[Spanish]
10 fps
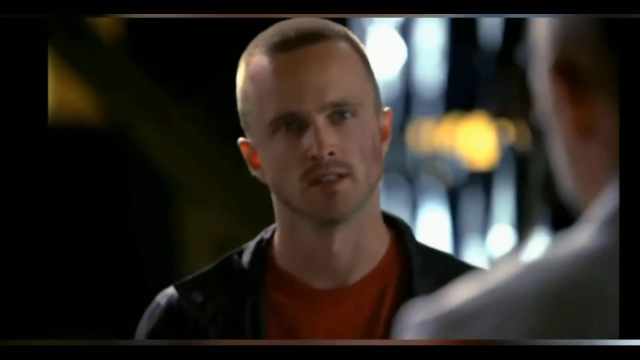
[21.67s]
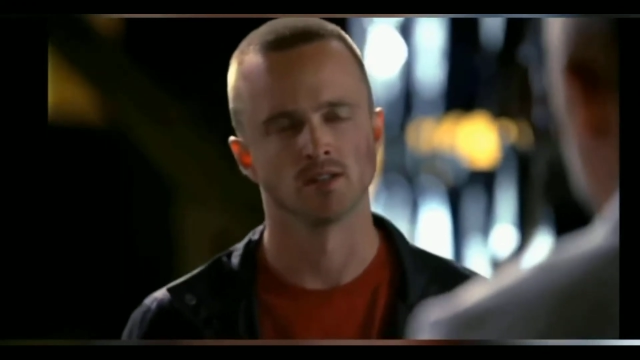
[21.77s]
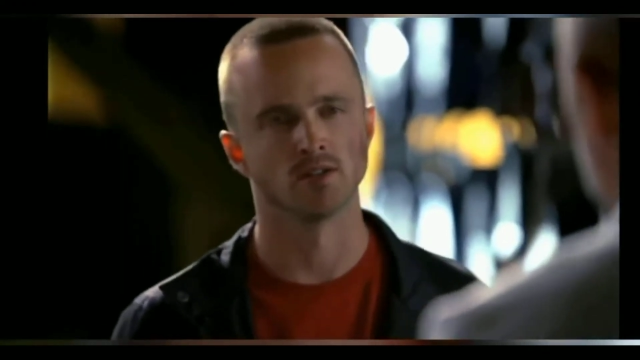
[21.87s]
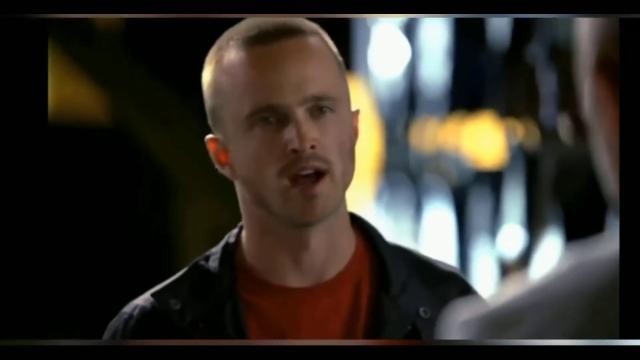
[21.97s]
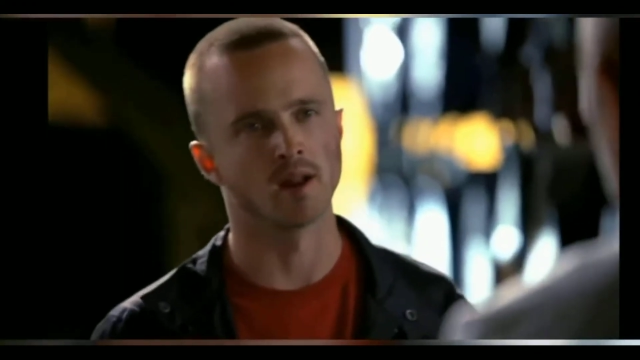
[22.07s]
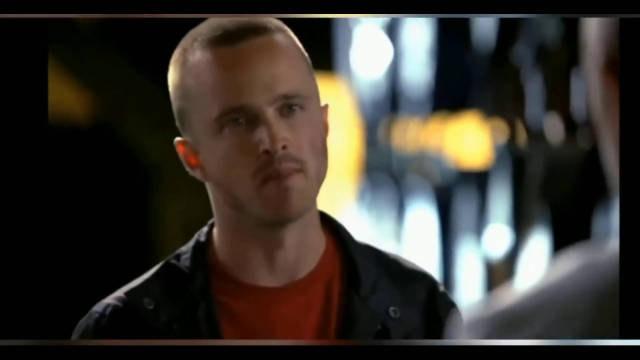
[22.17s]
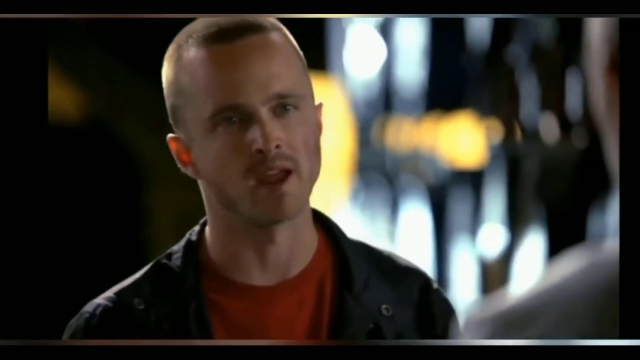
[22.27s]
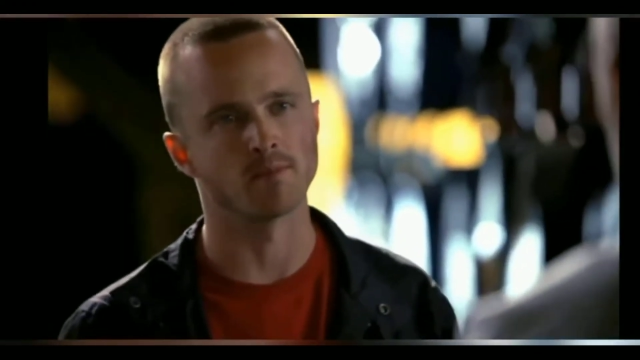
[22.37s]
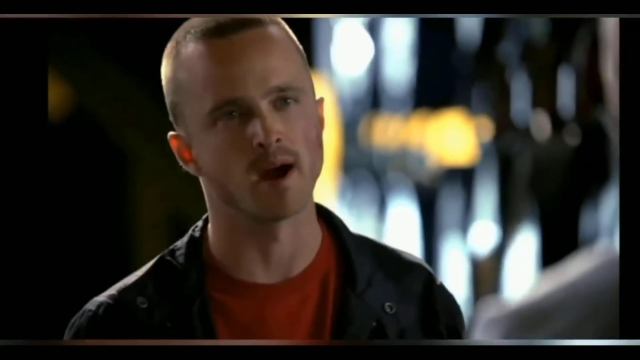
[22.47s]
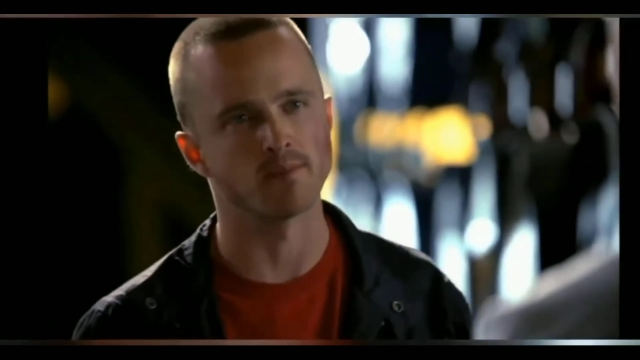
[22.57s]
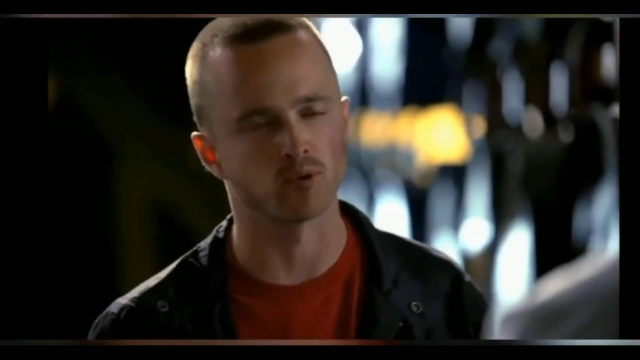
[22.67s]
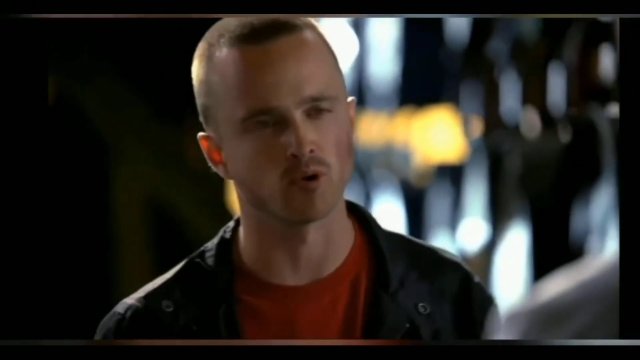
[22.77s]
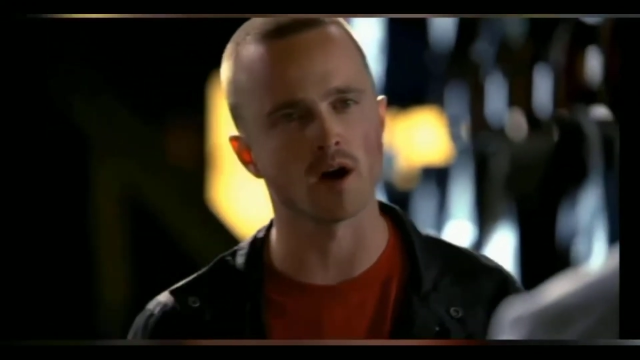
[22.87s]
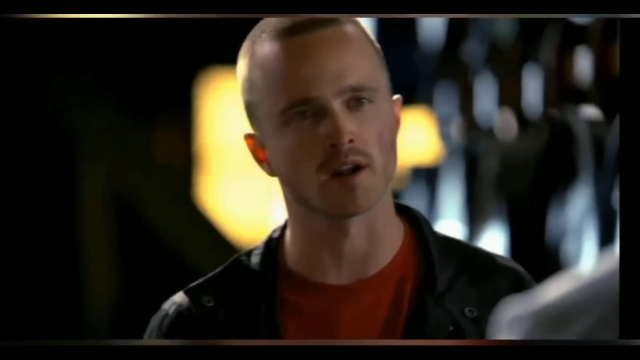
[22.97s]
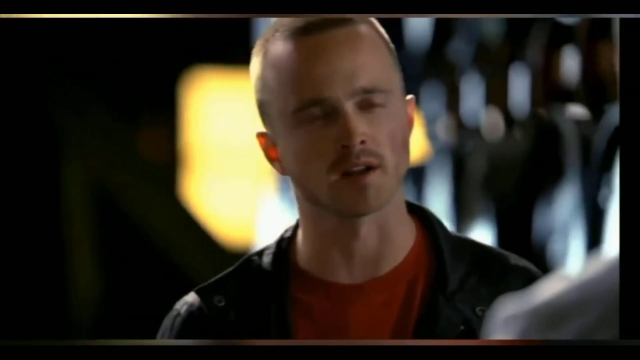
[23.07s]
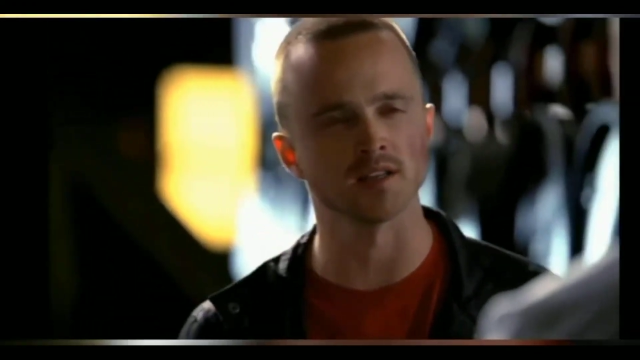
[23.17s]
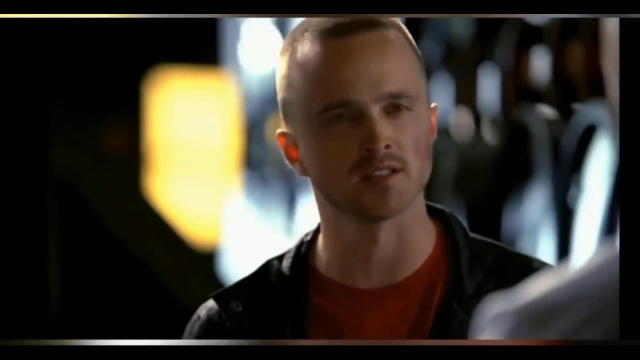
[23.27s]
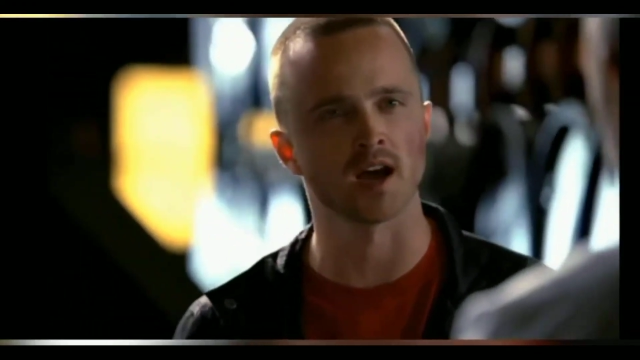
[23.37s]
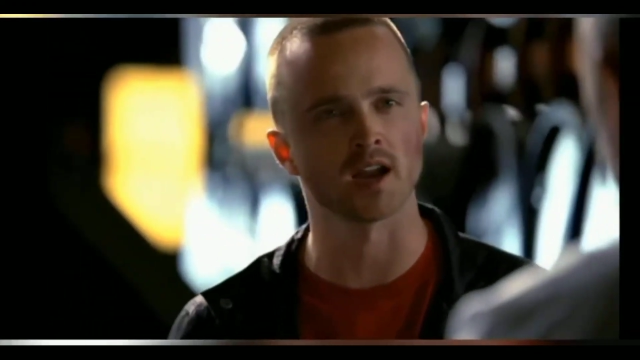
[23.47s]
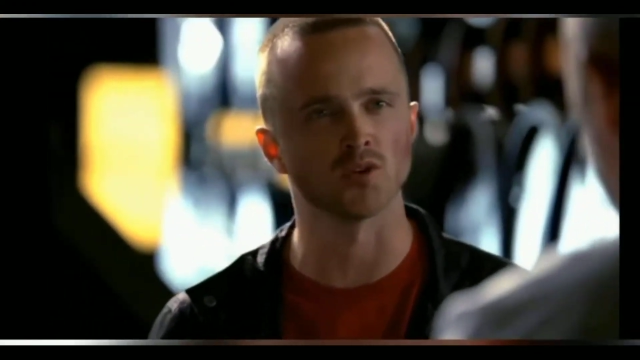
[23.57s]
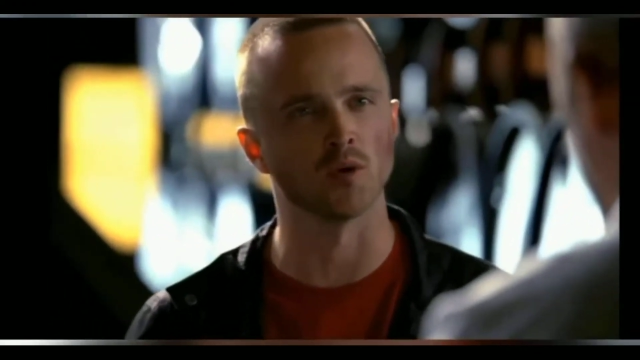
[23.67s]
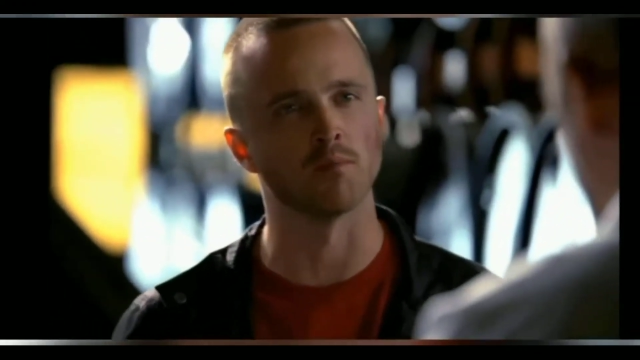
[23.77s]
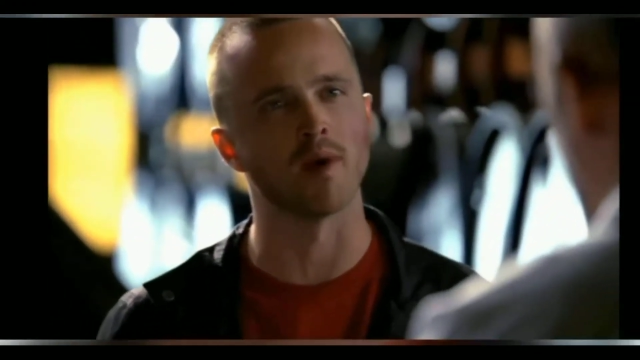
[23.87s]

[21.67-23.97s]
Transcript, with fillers: a hacer mi producto tendrá que hacerlo